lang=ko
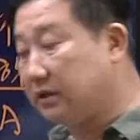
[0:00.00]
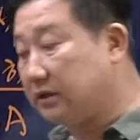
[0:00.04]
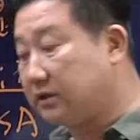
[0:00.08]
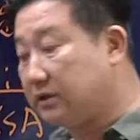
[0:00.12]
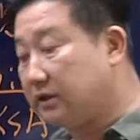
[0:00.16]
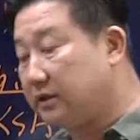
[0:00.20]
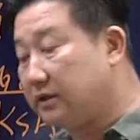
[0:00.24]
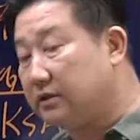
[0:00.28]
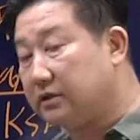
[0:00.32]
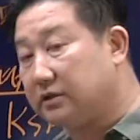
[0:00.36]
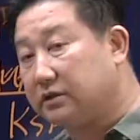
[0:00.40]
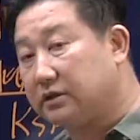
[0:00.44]

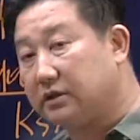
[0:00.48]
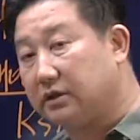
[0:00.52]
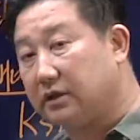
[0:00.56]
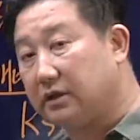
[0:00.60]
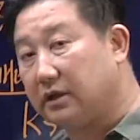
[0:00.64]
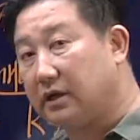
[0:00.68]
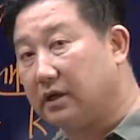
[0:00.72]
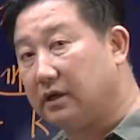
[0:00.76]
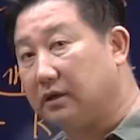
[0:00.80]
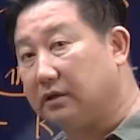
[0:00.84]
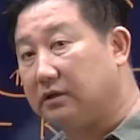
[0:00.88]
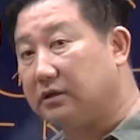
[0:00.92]
어떤
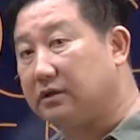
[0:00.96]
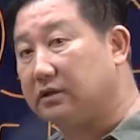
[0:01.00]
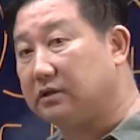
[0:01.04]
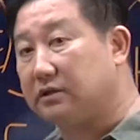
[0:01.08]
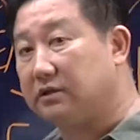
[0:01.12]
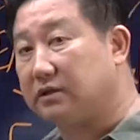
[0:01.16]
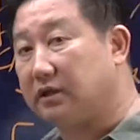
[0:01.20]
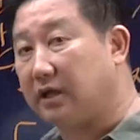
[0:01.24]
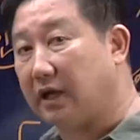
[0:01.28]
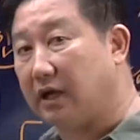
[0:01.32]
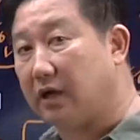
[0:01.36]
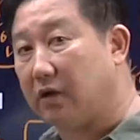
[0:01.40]
형식이나 어떤
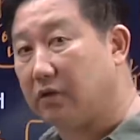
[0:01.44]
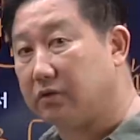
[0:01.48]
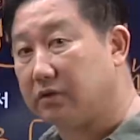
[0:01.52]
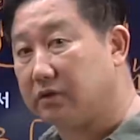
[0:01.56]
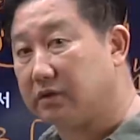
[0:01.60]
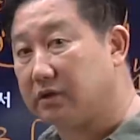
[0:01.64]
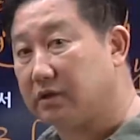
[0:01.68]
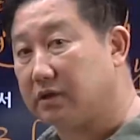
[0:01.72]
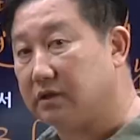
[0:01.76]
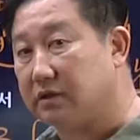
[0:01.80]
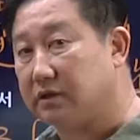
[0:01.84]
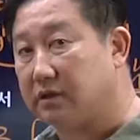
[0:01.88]
스타일로
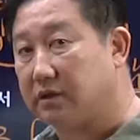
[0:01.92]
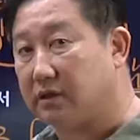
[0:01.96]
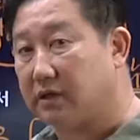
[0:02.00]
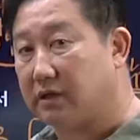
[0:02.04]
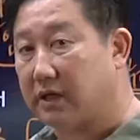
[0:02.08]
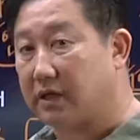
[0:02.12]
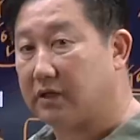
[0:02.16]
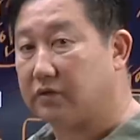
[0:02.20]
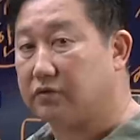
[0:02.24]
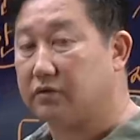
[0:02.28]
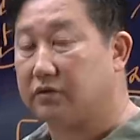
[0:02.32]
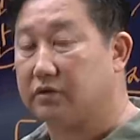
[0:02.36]
쓰는지를
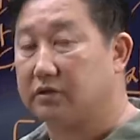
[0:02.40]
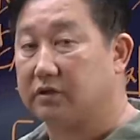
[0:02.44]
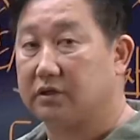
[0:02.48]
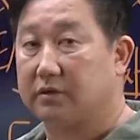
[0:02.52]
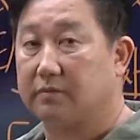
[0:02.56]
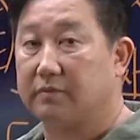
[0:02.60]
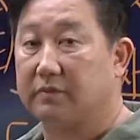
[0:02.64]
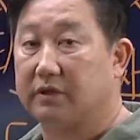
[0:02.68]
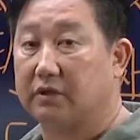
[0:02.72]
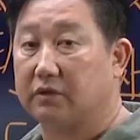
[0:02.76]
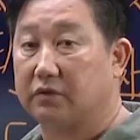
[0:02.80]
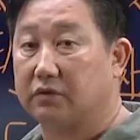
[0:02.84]
알 수 있을
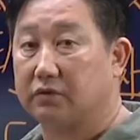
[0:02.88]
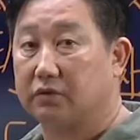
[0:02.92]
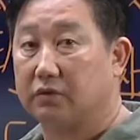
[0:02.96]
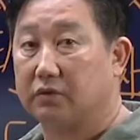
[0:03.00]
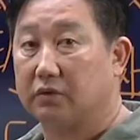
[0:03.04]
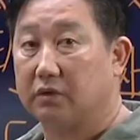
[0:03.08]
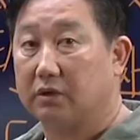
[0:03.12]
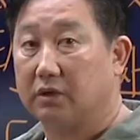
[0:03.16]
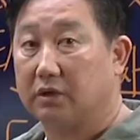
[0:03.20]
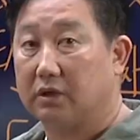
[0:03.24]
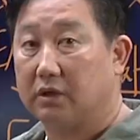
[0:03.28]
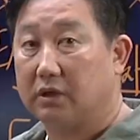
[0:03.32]
겁니다. 그죠?
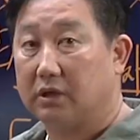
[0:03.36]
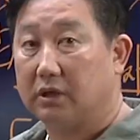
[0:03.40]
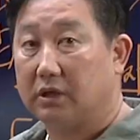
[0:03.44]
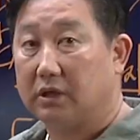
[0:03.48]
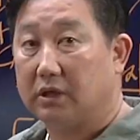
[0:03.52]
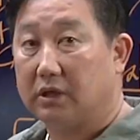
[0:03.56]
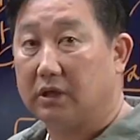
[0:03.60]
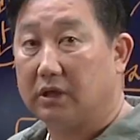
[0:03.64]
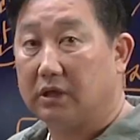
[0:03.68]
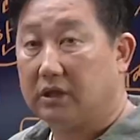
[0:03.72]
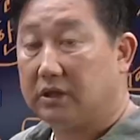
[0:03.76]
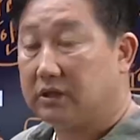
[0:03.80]

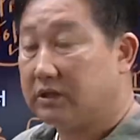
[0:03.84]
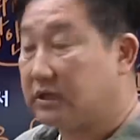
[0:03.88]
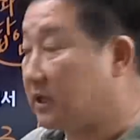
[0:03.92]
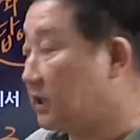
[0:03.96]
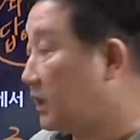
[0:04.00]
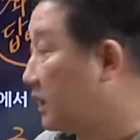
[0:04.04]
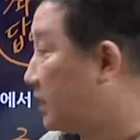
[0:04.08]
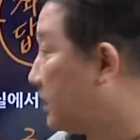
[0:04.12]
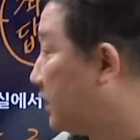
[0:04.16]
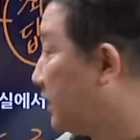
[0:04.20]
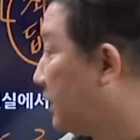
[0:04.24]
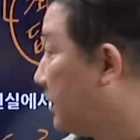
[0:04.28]
자,
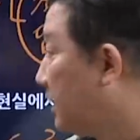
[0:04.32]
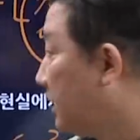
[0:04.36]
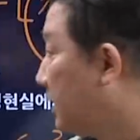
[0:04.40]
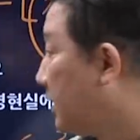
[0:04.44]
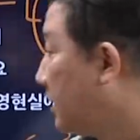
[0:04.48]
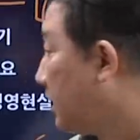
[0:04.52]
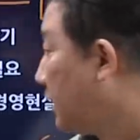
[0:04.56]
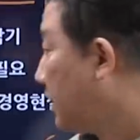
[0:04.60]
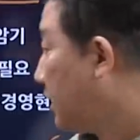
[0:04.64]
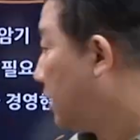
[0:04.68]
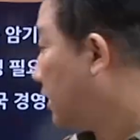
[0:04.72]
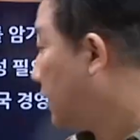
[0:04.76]

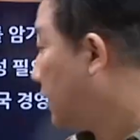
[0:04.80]
다시